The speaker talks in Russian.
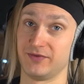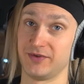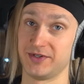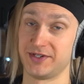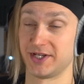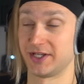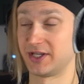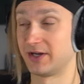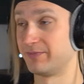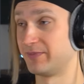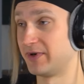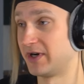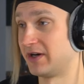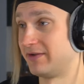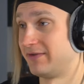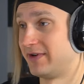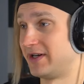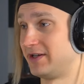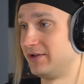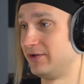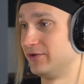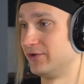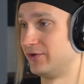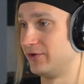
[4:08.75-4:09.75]
без всяких
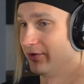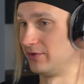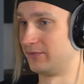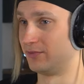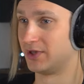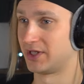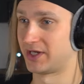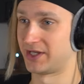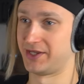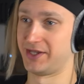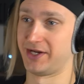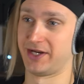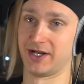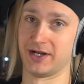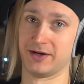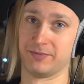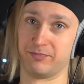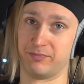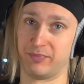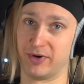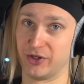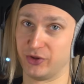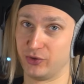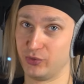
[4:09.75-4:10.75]
похвал, но благодаря
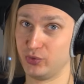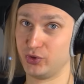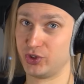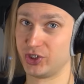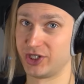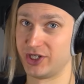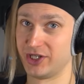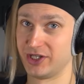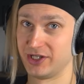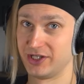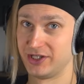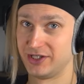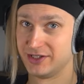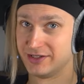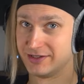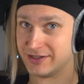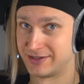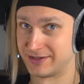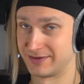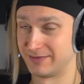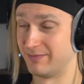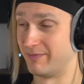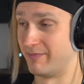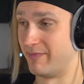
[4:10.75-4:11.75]
подушке
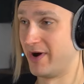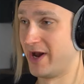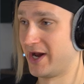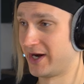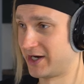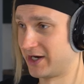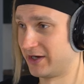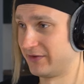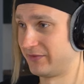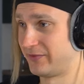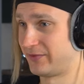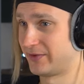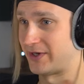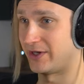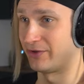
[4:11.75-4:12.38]
из бэков,